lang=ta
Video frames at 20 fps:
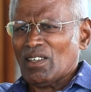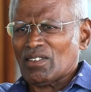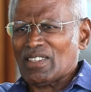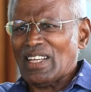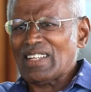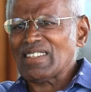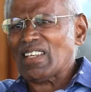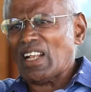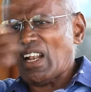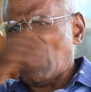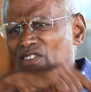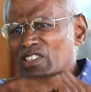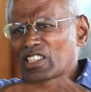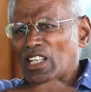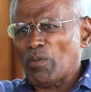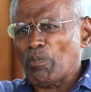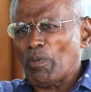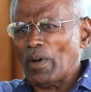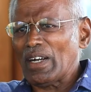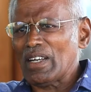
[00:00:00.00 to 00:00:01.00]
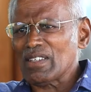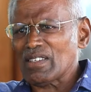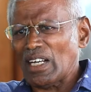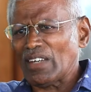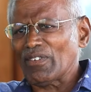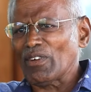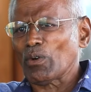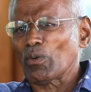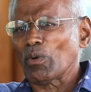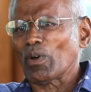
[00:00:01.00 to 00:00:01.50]
சென்சர் ஆஃபீஸில் போயிட்டு
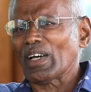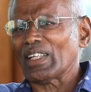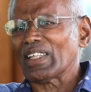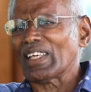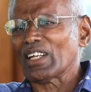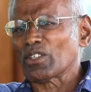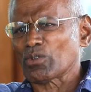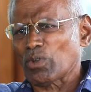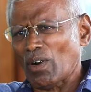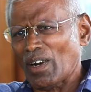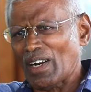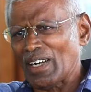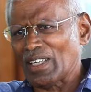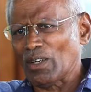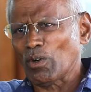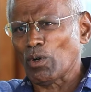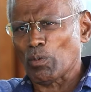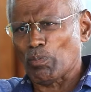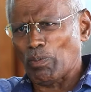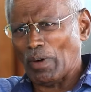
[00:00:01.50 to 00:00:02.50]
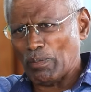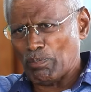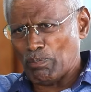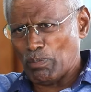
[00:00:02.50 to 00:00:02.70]
சர்டிஃபிகேட் கொடுக்காதீங்கன்னு சொல்கிறானுங்க ஒரு